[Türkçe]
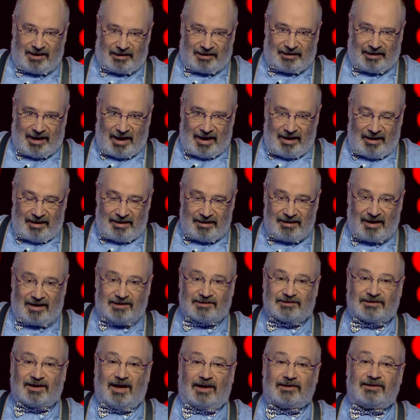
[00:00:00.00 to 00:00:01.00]
yerine
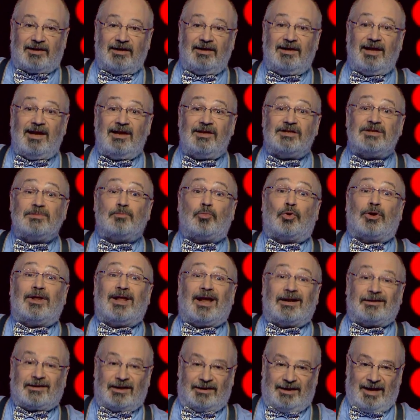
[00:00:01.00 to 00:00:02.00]
yaz tatillerinizi
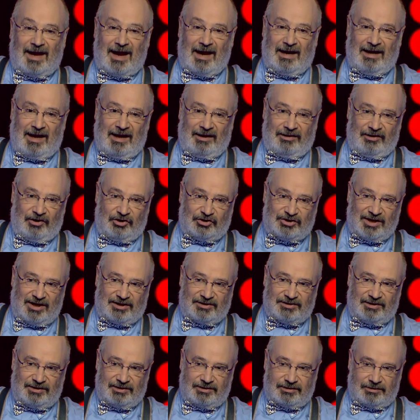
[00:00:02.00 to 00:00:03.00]
buralarda
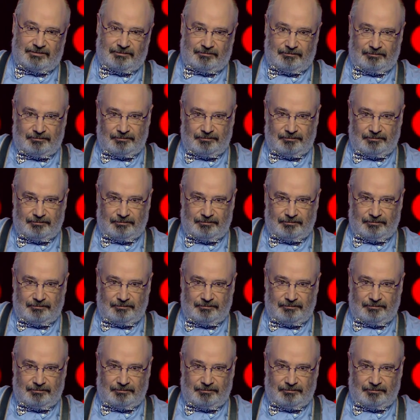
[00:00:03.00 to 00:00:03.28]
değerlendireceksiniz. Tamam,